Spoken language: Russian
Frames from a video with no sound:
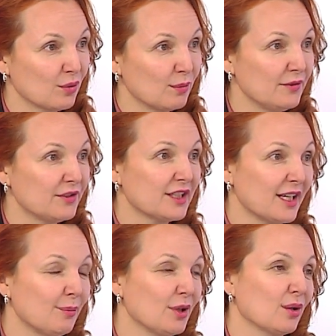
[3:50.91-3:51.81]
но мы
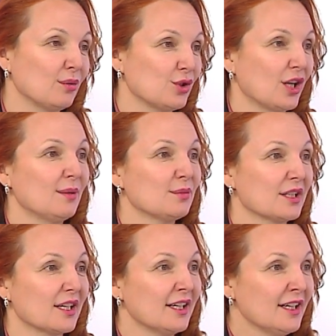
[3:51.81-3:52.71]
все
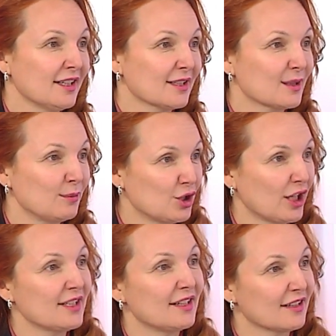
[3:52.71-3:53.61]
переключаемся на
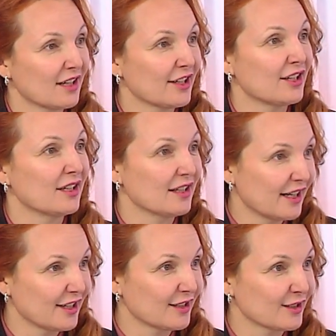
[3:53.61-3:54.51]
замечательный лагерь
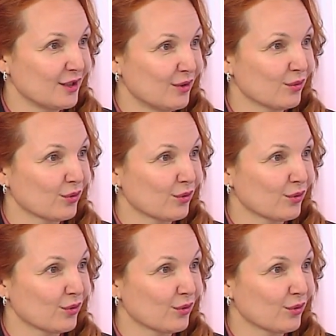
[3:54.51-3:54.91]
Гагарина, где да.